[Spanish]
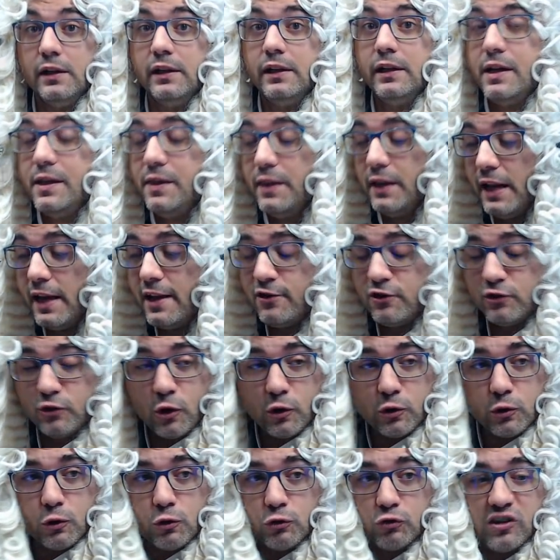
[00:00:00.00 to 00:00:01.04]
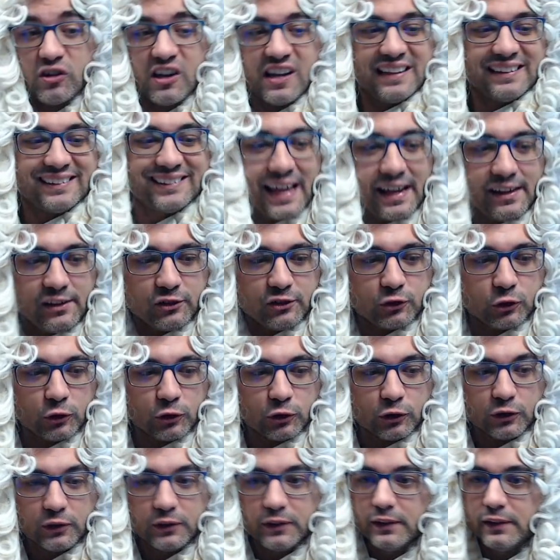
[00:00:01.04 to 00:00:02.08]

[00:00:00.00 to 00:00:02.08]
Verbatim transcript: Y diréis todos, Tyson,